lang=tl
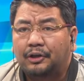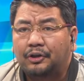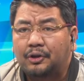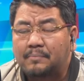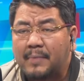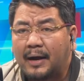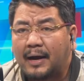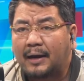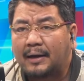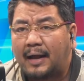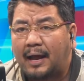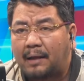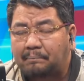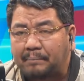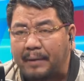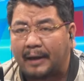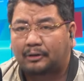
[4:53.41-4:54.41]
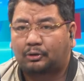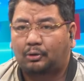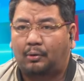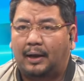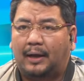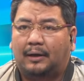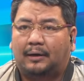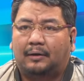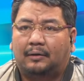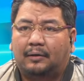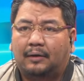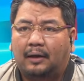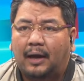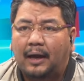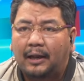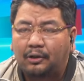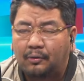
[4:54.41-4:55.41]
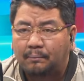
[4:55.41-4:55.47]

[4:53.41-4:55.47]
yung mga naapektuhan anong